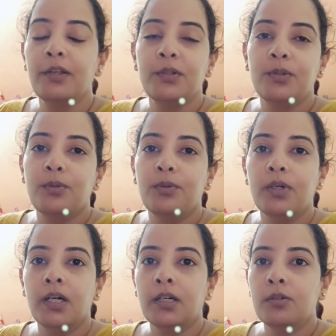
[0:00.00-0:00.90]
तो
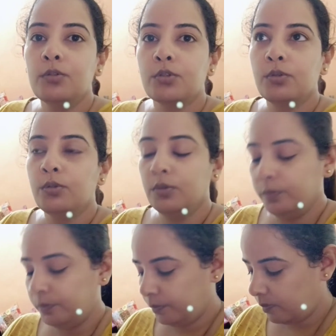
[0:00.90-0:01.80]
आ, उसको
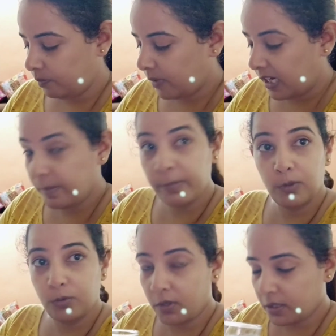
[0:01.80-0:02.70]
पानी पी
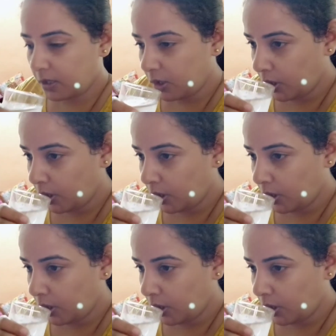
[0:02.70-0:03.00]
दूँ थोड़ा सा